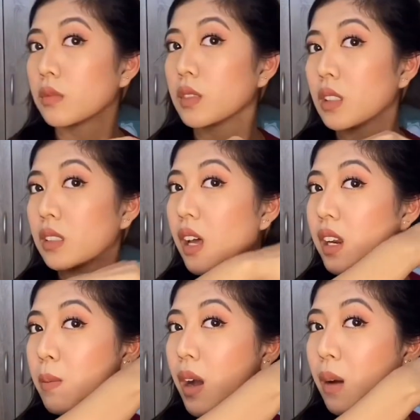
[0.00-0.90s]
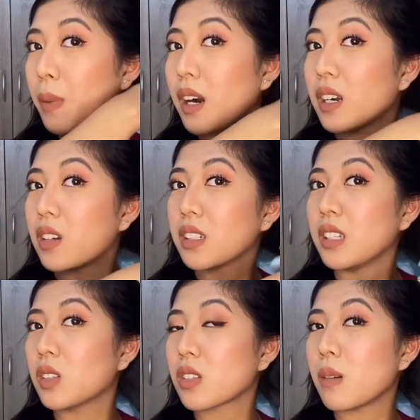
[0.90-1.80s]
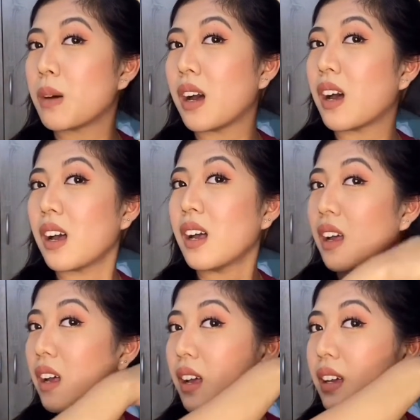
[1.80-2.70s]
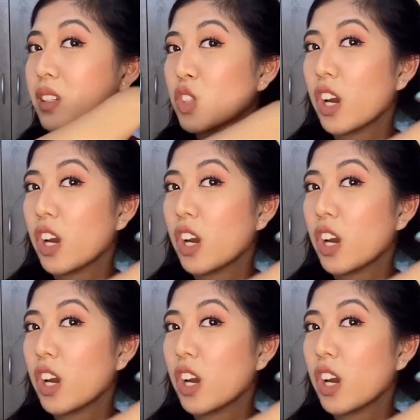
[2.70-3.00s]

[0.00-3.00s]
Para makaparlor dito sa bahay. Char.